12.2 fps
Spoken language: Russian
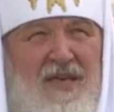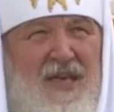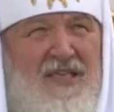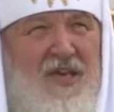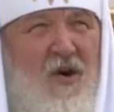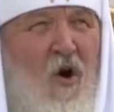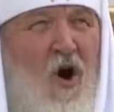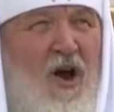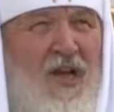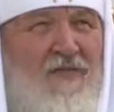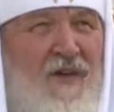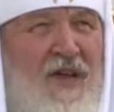Если
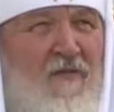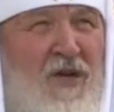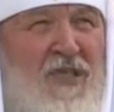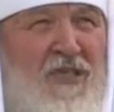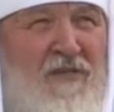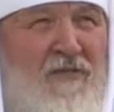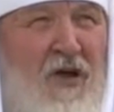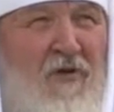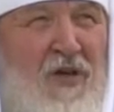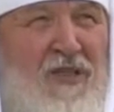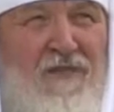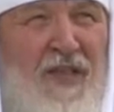око твоего
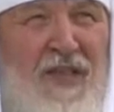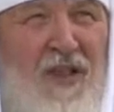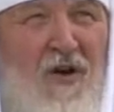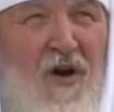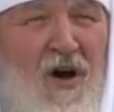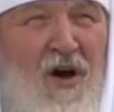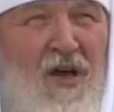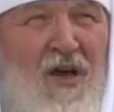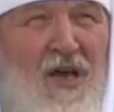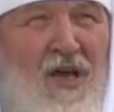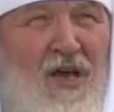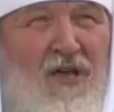твое светло,
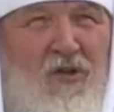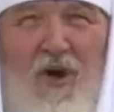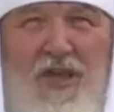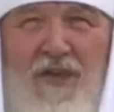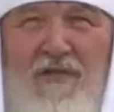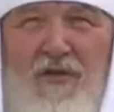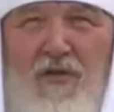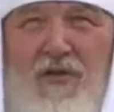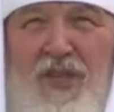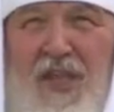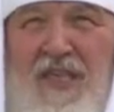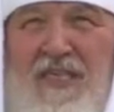то и
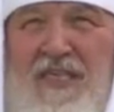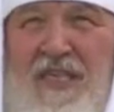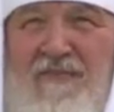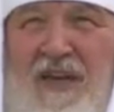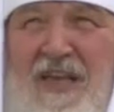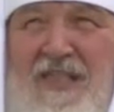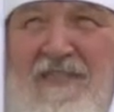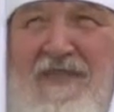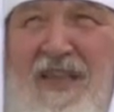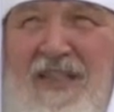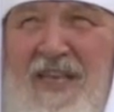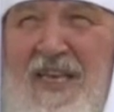внутренности твои
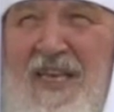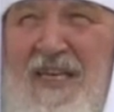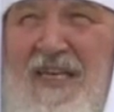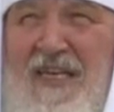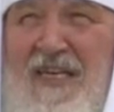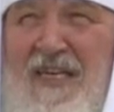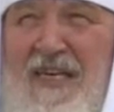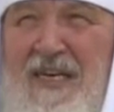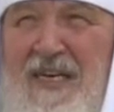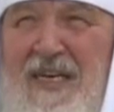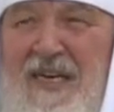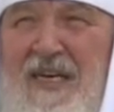светлы.
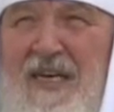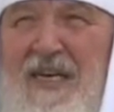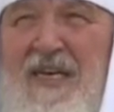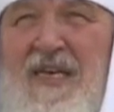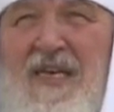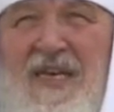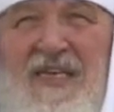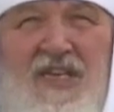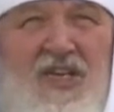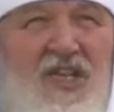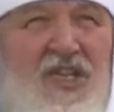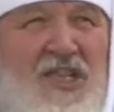
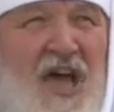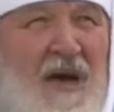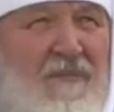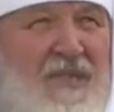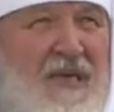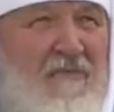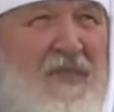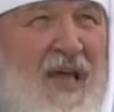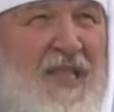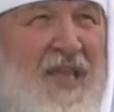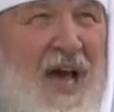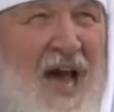Если же там
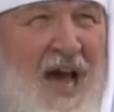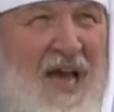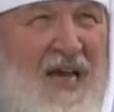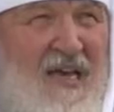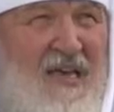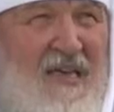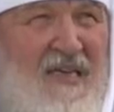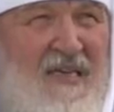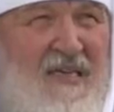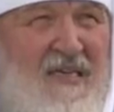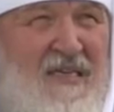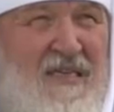темнота,
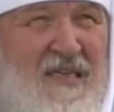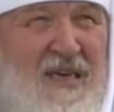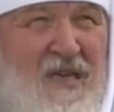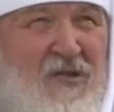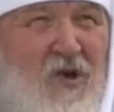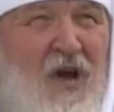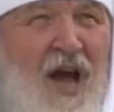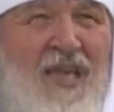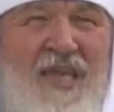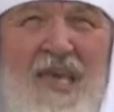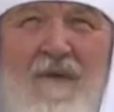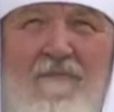то
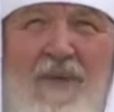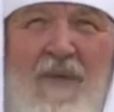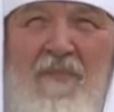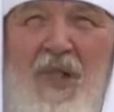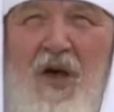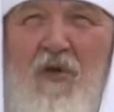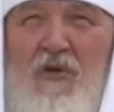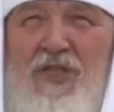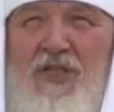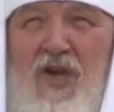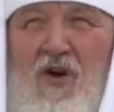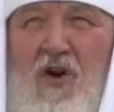каким бы
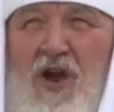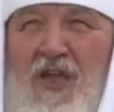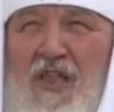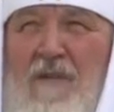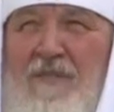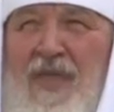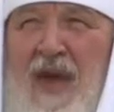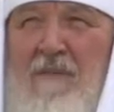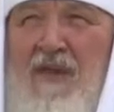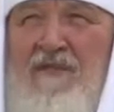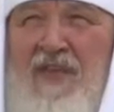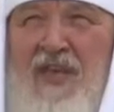благоустроенным не
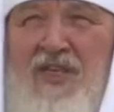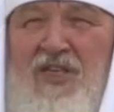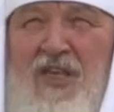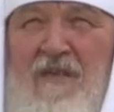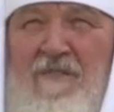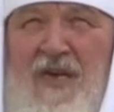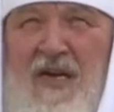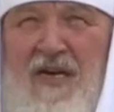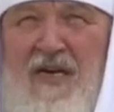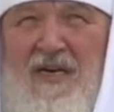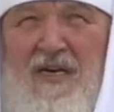был внешний мир,